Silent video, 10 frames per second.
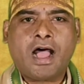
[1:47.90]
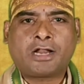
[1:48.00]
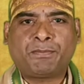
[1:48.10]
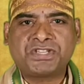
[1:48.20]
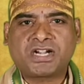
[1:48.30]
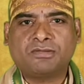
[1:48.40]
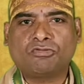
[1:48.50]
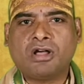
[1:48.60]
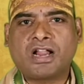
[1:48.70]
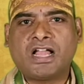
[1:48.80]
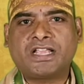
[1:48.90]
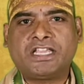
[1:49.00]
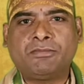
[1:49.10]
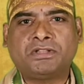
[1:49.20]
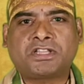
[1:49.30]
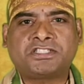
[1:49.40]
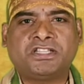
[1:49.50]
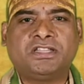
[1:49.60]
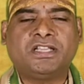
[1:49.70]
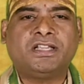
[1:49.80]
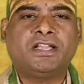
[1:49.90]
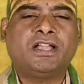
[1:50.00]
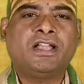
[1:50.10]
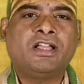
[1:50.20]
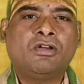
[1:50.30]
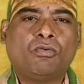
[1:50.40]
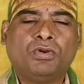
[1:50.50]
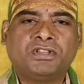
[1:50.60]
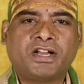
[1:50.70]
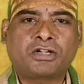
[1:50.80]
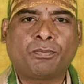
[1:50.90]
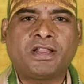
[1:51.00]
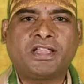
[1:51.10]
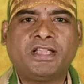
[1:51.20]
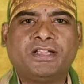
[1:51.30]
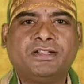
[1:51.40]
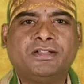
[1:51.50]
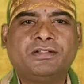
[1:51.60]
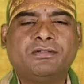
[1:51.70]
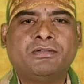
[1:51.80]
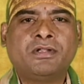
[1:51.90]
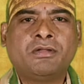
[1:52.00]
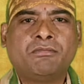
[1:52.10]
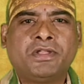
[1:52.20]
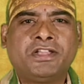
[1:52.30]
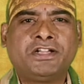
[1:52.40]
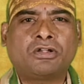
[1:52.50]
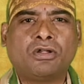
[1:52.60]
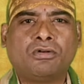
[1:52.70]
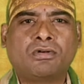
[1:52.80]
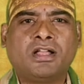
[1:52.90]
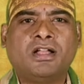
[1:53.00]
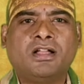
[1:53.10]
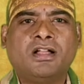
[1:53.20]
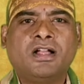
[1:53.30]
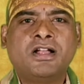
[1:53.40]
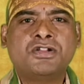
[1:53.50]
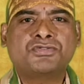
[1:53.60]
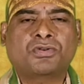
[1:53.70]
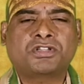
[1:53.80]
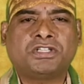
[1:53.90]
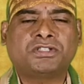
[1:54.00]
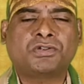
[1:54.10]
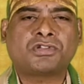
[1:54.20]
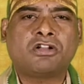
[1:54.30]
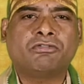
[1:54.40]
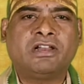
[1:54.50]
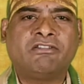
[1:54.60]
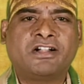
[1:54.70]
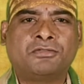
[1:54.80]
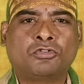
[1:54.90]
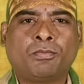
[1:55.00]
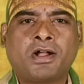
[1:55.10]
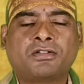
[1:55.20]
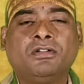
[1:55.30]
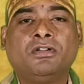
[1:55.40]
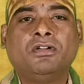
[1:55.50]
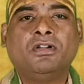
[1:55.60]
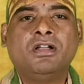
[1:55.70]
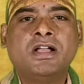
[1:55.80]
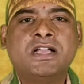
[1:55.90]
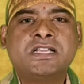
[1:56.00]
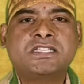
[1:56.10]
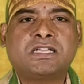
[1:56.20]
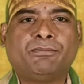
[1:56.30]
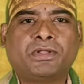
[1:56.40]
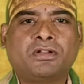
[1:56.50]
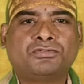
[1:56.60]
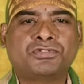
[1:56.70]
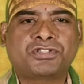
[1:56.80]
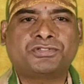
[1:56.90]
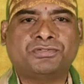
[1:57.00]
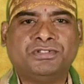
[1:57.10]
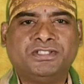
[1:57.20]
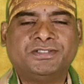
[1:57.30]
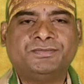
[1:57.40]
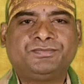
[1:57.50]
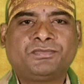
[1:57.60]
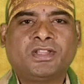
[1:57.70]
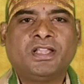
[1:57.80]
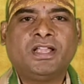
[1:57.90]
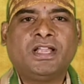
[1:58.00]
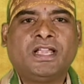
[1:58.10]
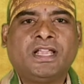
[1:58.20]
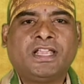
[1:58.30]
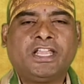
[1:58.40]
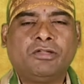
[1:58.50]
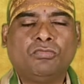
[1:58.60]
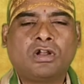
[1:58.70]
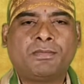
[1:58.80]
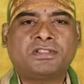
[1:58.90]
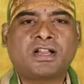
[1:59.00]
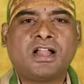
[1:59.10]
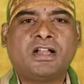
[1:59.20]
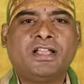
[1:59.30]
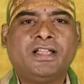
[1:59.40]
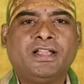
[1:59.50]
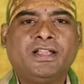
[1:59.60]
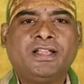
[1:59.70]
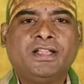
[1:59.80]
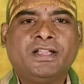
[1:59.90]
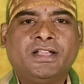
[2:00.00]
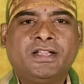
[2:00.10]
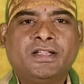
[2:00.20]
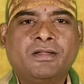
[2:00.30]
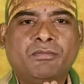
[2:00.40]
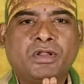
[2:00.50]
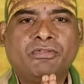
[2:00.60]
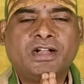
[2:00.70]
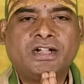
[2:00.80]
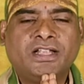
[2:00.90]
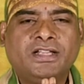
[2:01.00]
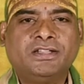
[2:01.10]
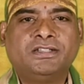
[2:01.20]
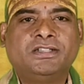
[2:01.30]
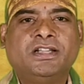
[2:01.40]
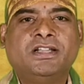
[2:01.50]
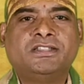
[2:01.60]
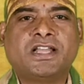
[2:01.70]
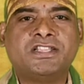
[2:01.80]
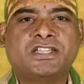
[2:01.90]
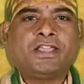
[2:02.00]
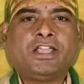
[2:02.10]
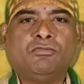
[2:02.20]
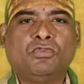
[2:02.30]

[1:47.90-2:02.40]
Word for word: అర్పించడం ద్వారా ఈ మంత్రసిద్ధి వంద రెట్లు పెరిగి మీ ఇంట్లో ఉన్న సుఖ సంతోషాలు వెల్లివిరడంతో పాటు సంపదలు సృష్టిస్తుంది ఈ మూలమంత్రాన్ని మీరు వినండి తరించండి ఈ